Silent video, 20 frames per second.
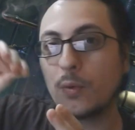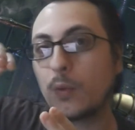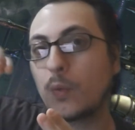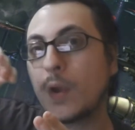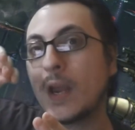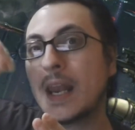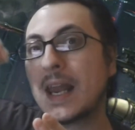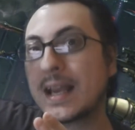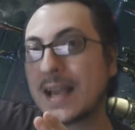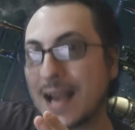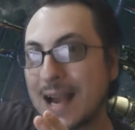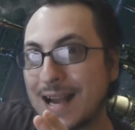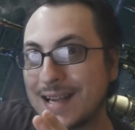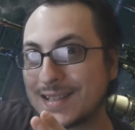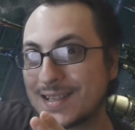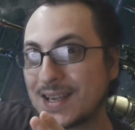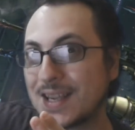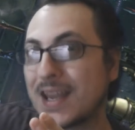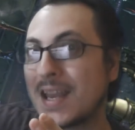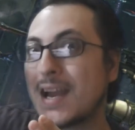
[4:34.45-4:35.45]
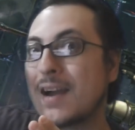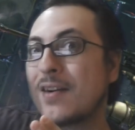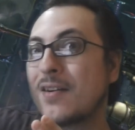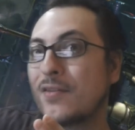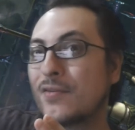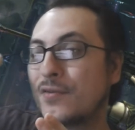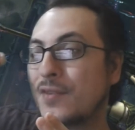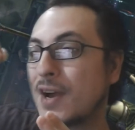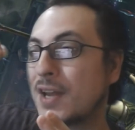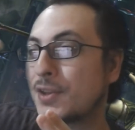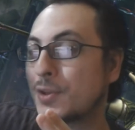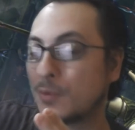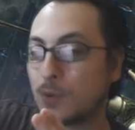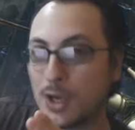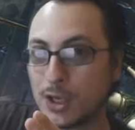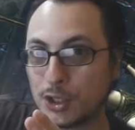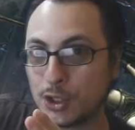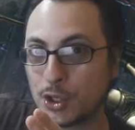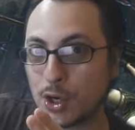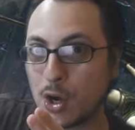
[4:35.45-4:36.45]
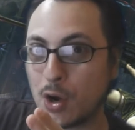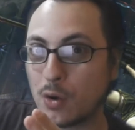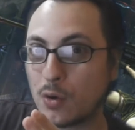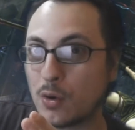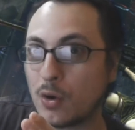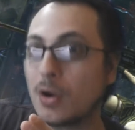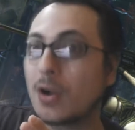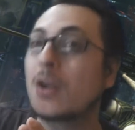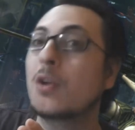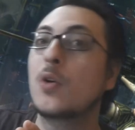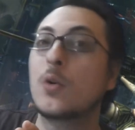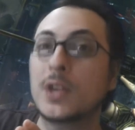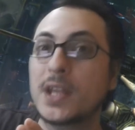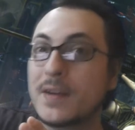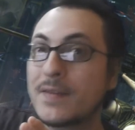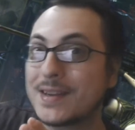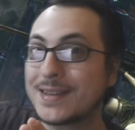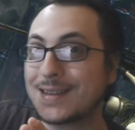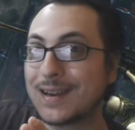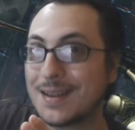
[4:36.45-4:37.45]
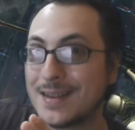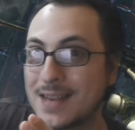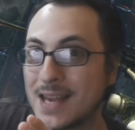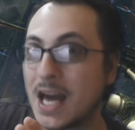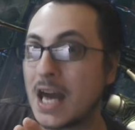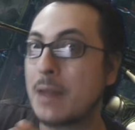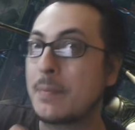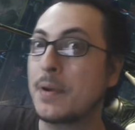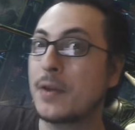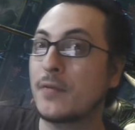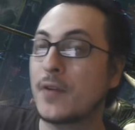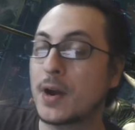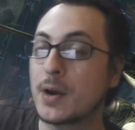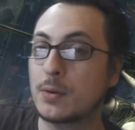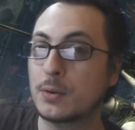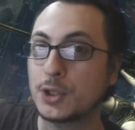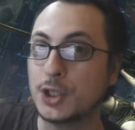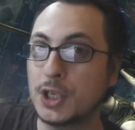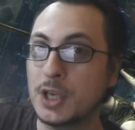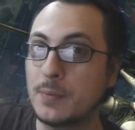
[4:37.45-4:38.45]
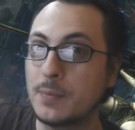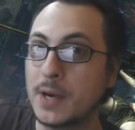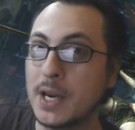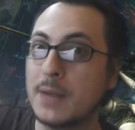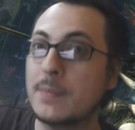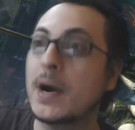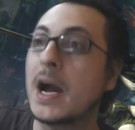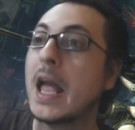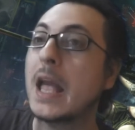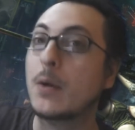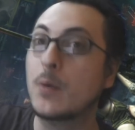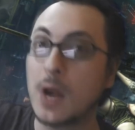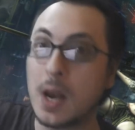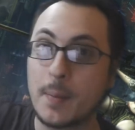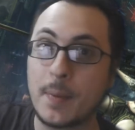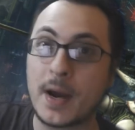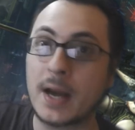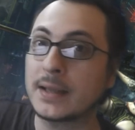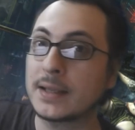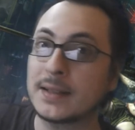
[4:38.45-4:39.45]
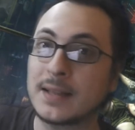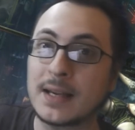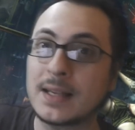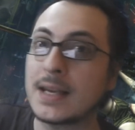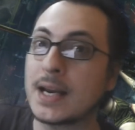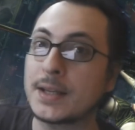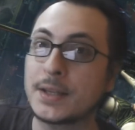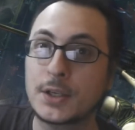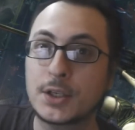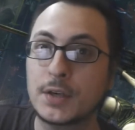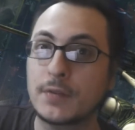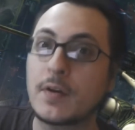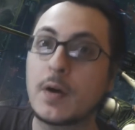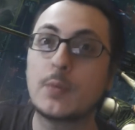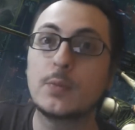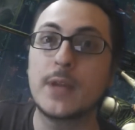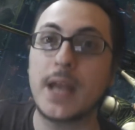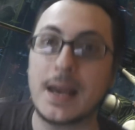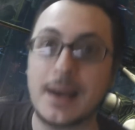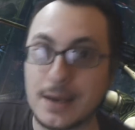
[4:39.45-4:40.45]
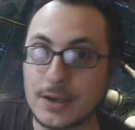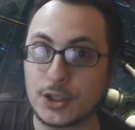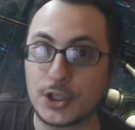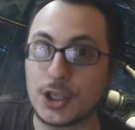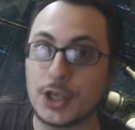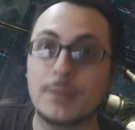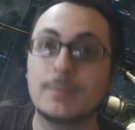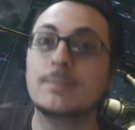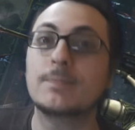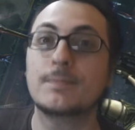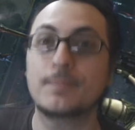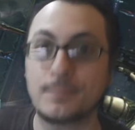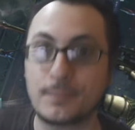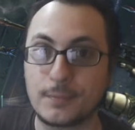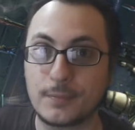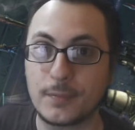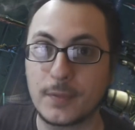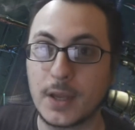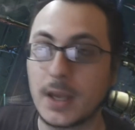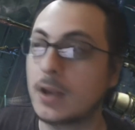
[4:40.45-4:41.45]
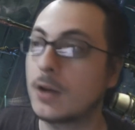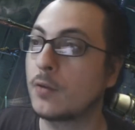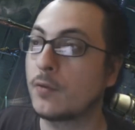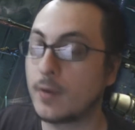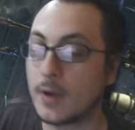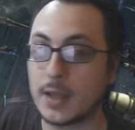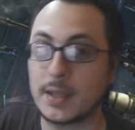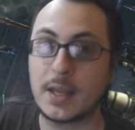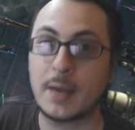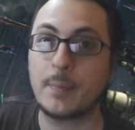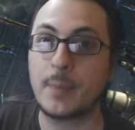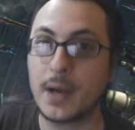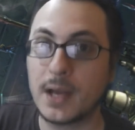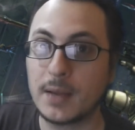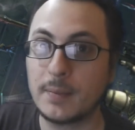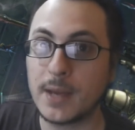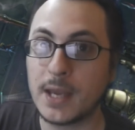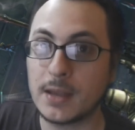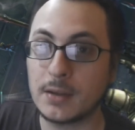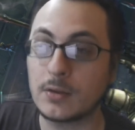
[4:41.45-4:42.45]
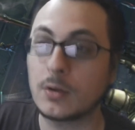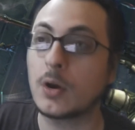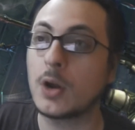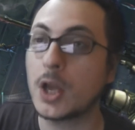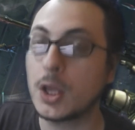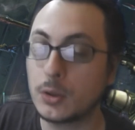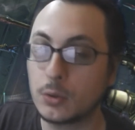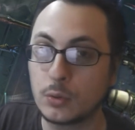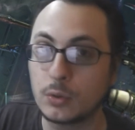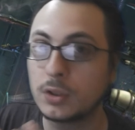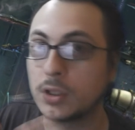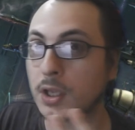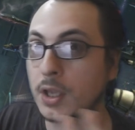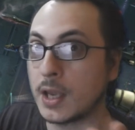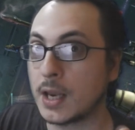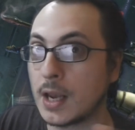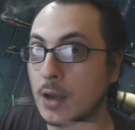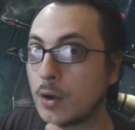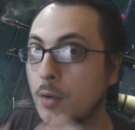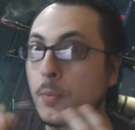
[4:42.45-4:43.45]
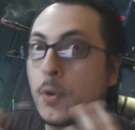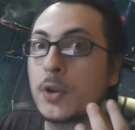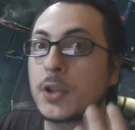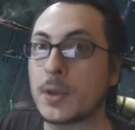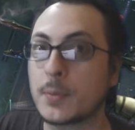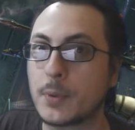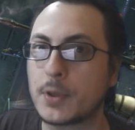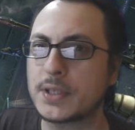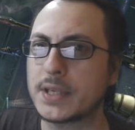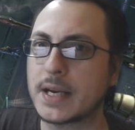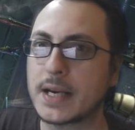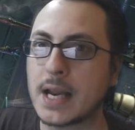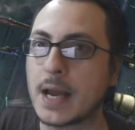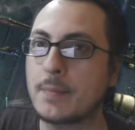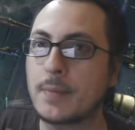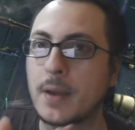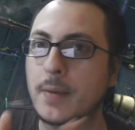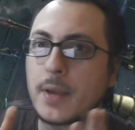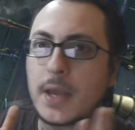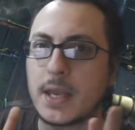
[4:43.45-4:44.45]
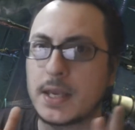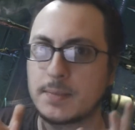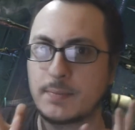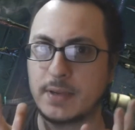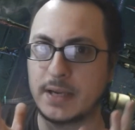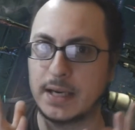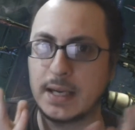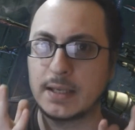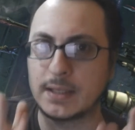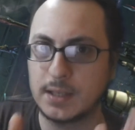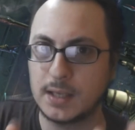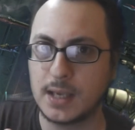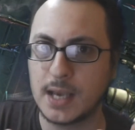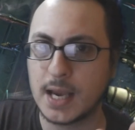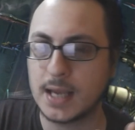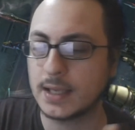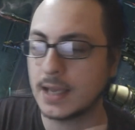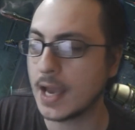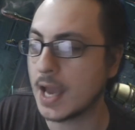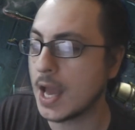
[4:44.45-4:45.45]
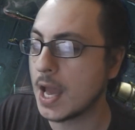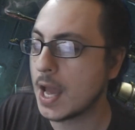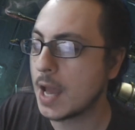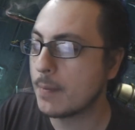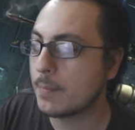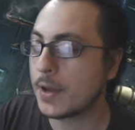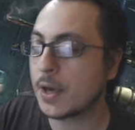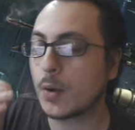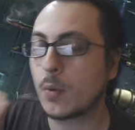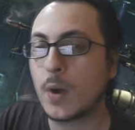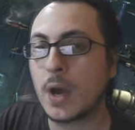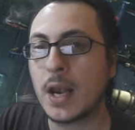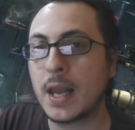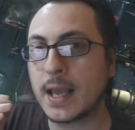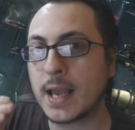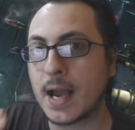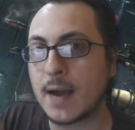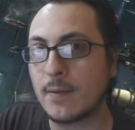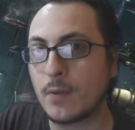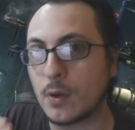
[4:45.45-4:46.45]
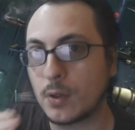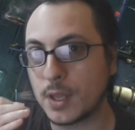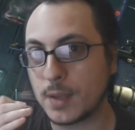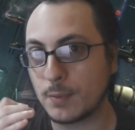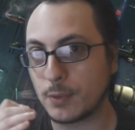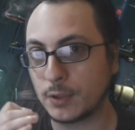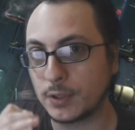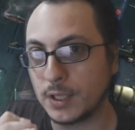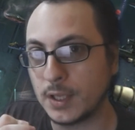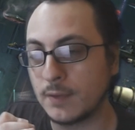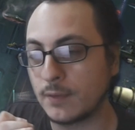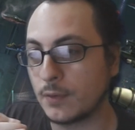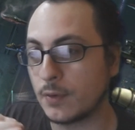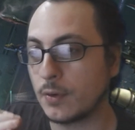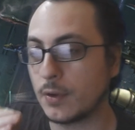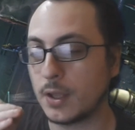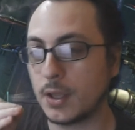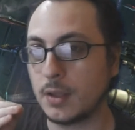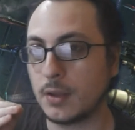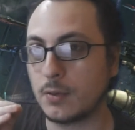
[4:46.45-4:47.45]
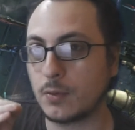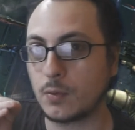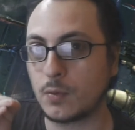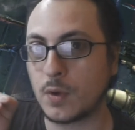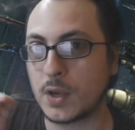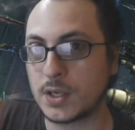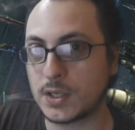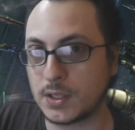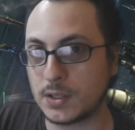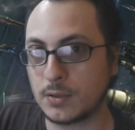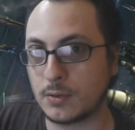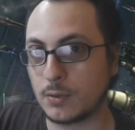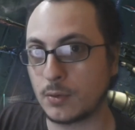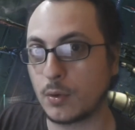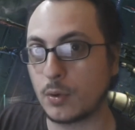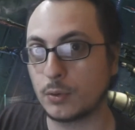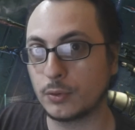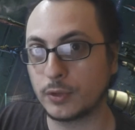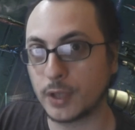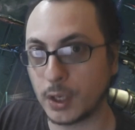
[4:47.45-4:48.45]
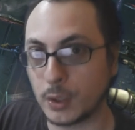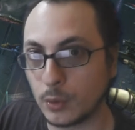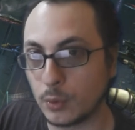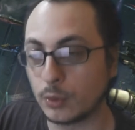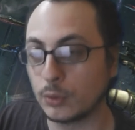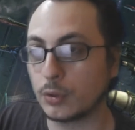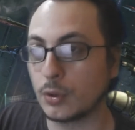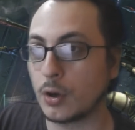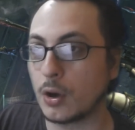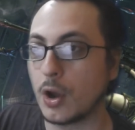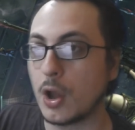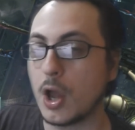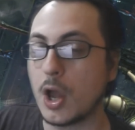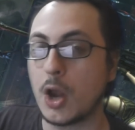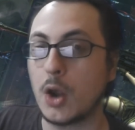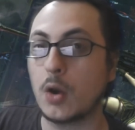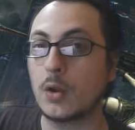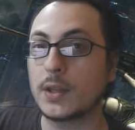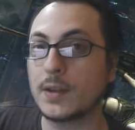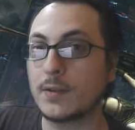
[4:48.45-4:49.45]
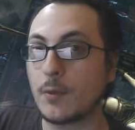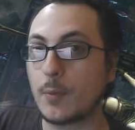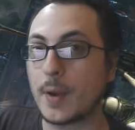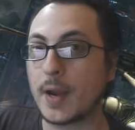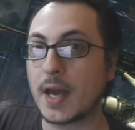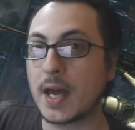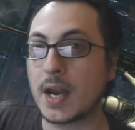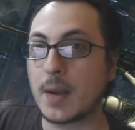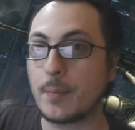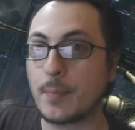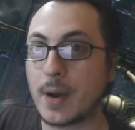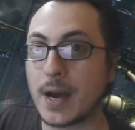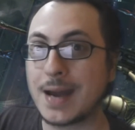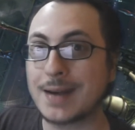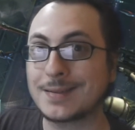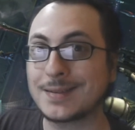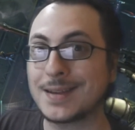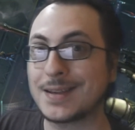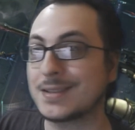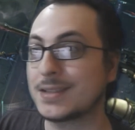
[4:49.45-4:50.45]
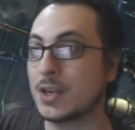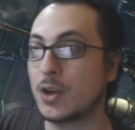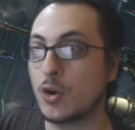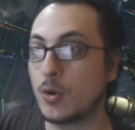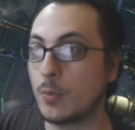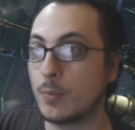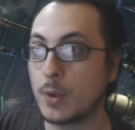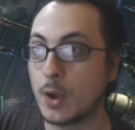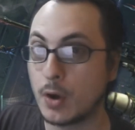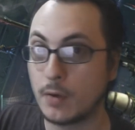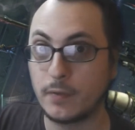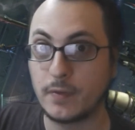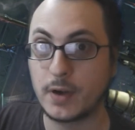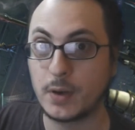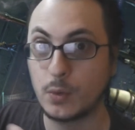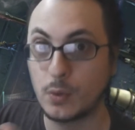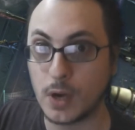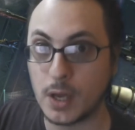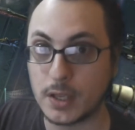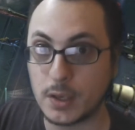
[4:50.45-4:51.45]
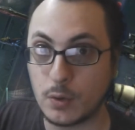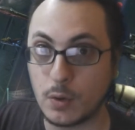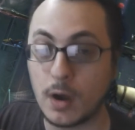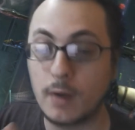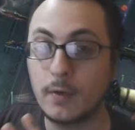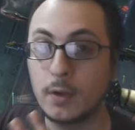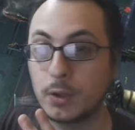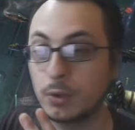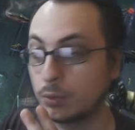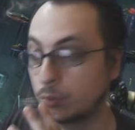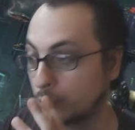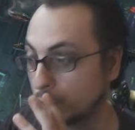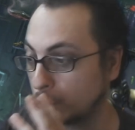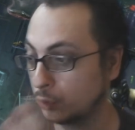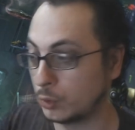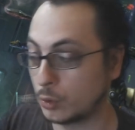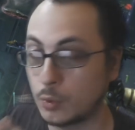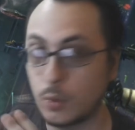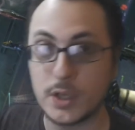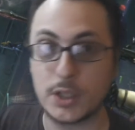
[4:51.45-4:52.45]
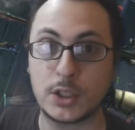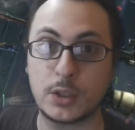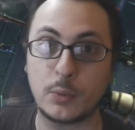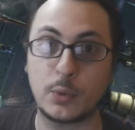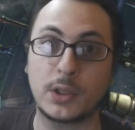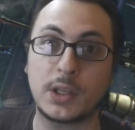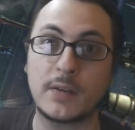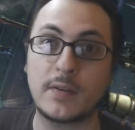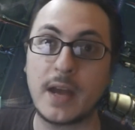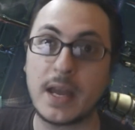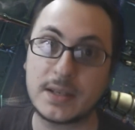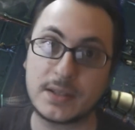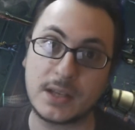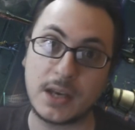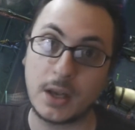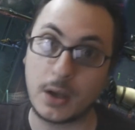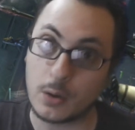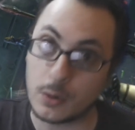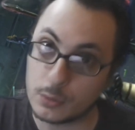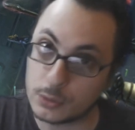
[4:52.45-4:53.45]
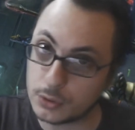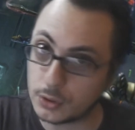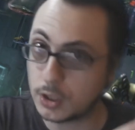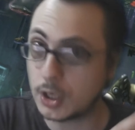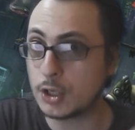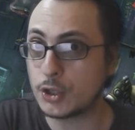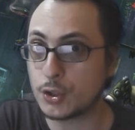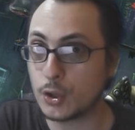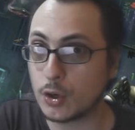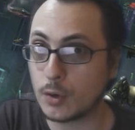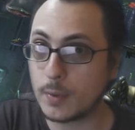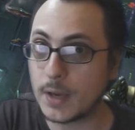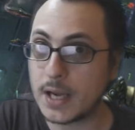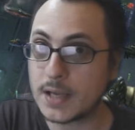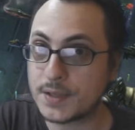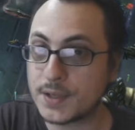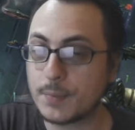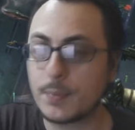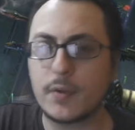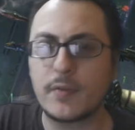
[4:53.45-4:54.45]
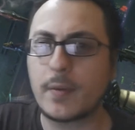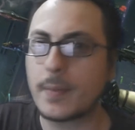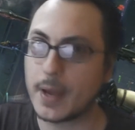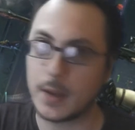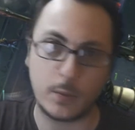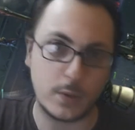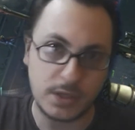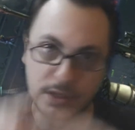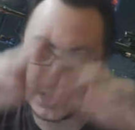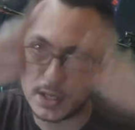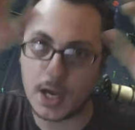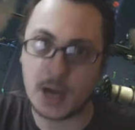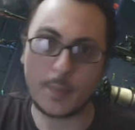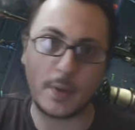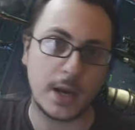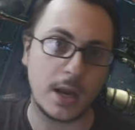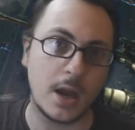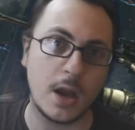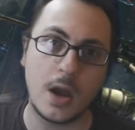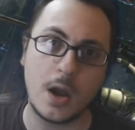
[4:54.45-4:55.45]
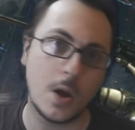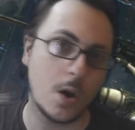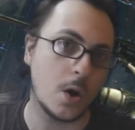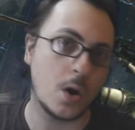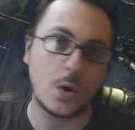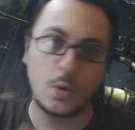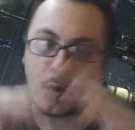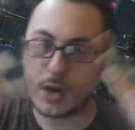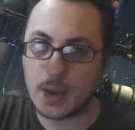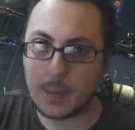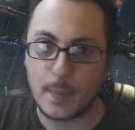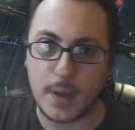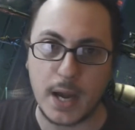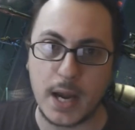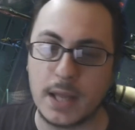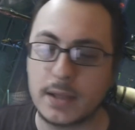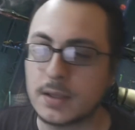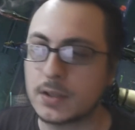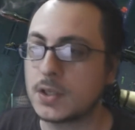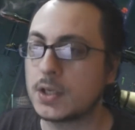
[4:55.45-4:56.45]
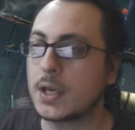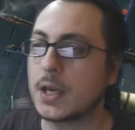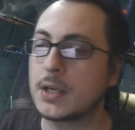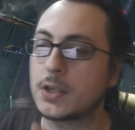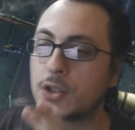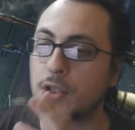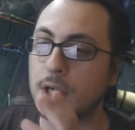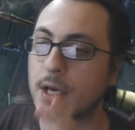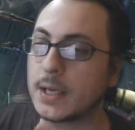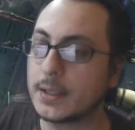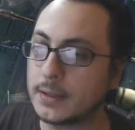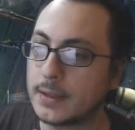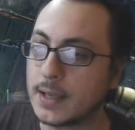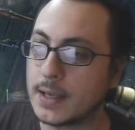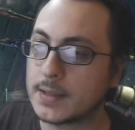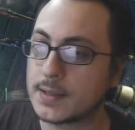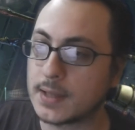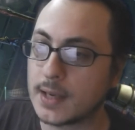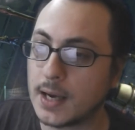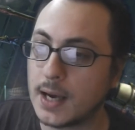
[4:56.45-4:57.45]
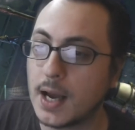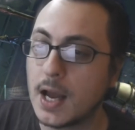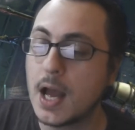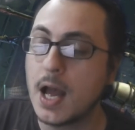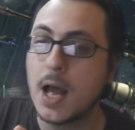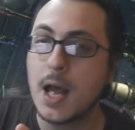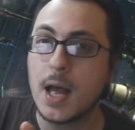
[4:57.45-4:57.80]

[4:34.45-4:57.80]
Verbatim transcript: Quella casa che ha fatto quel gioco lo deve tagliare per farlo uscire prima e quella parte tagliata ci fa un DLC lo farete a pagamento e tutti la community poi si arrabbia e perché si chiede per quale cavolo di motivo questo contenuto lo devo pagare a parte se non mi offre nulla di nuovo e tutto questo poteva essere incluso nel gioco base poi vabbè qui si apre una parentesi gigantesca